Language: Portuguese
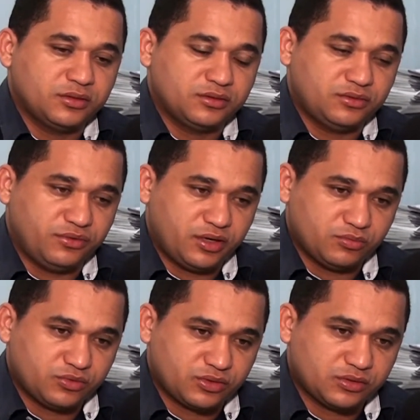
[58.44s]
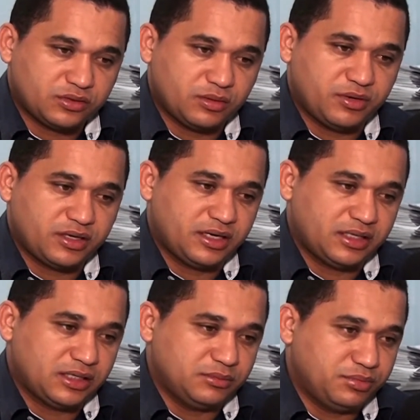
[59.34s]
Tivemos também aqui em
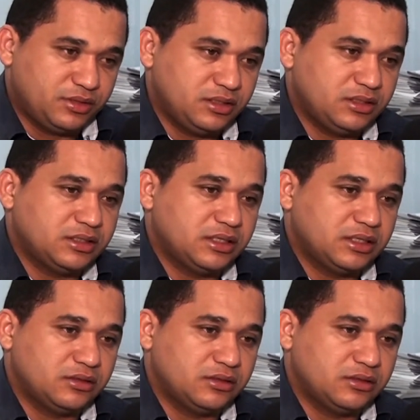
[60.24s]
Araripina